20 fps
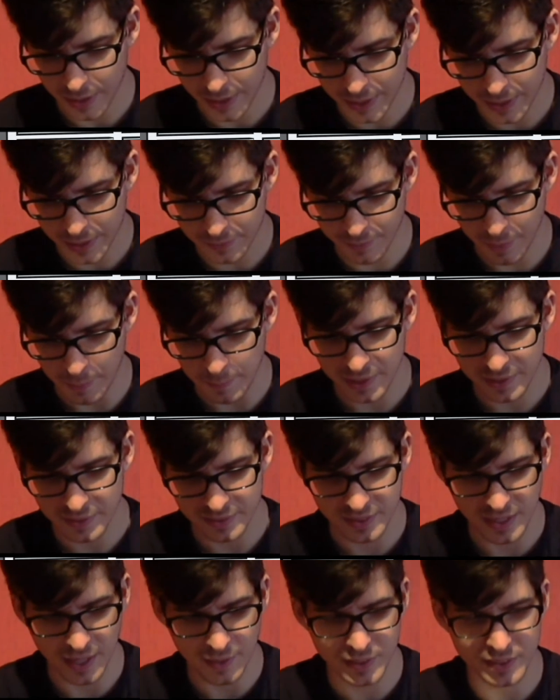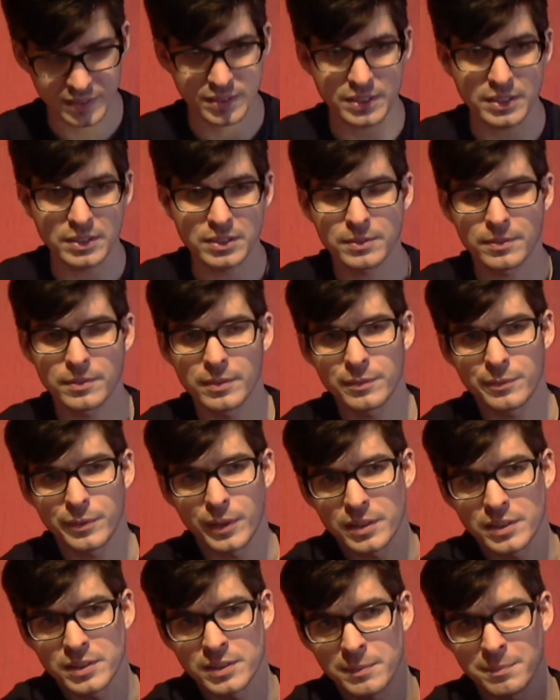wenn man das Cover sieht
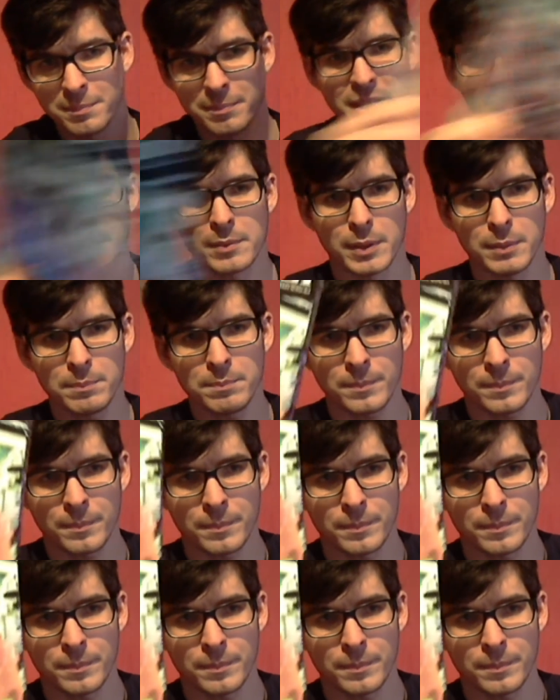von Minimum,